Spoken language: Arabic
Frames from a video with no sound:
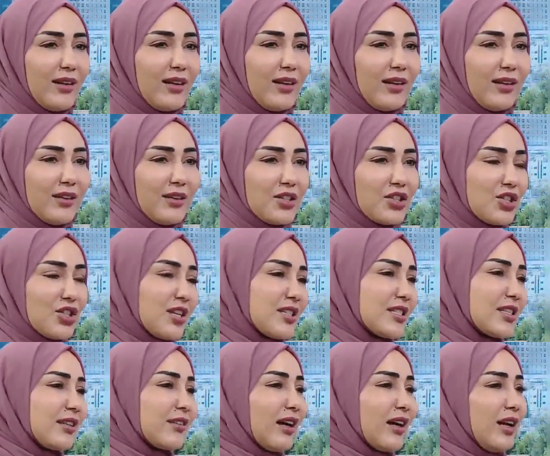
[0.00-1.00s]
الشخص
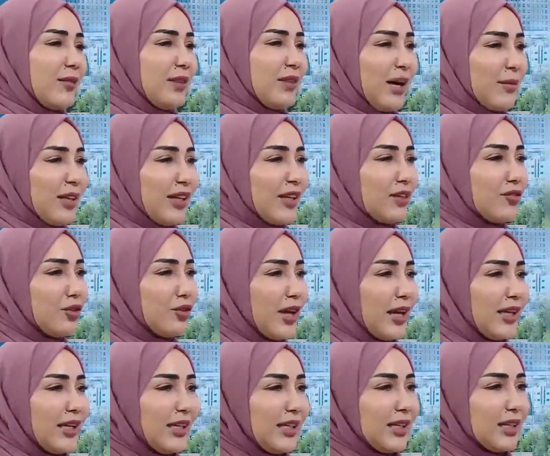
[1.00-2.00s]
اللي طالع من العمليه
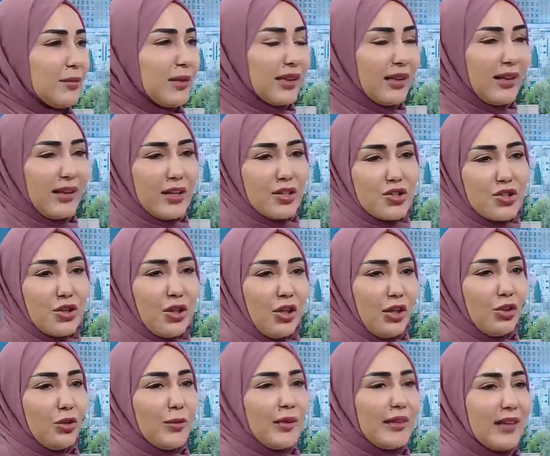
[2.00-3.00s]
الفلانيه مثلا الجرح
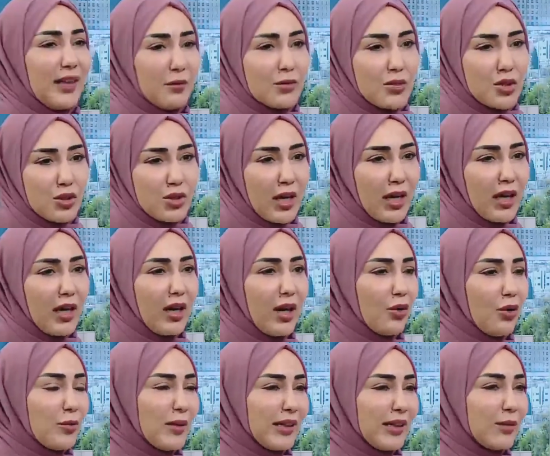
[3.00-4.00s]
عنده بيلتئم بسرعه
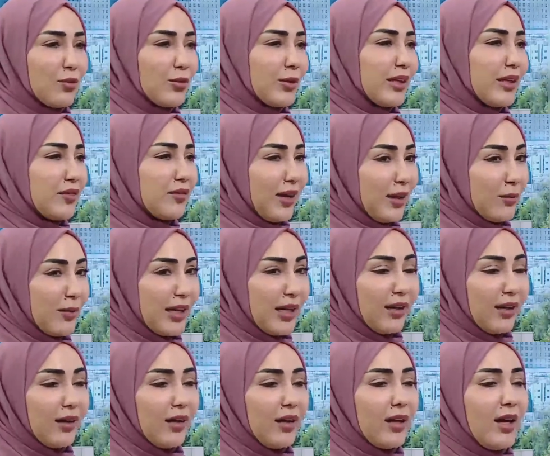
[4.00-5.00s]
او مثلا ممكن يرفع
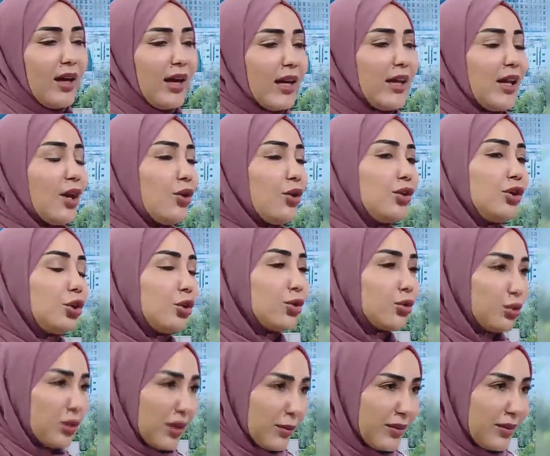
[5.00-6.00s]
المناعه هلا هون
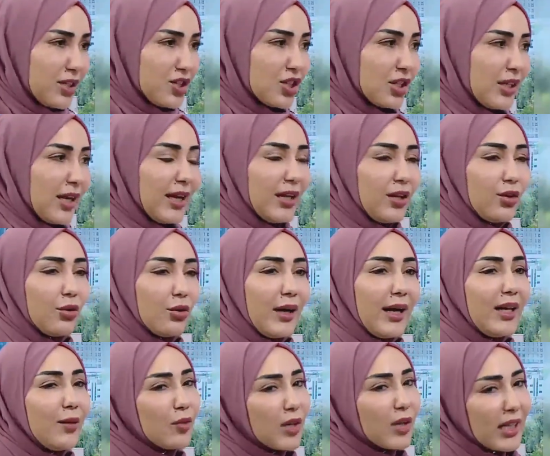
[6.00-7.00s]
الخطوره بتيجي لانه
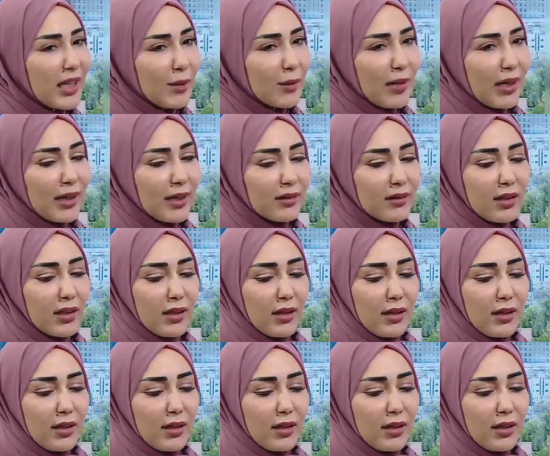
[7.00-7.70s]
هاي المركبات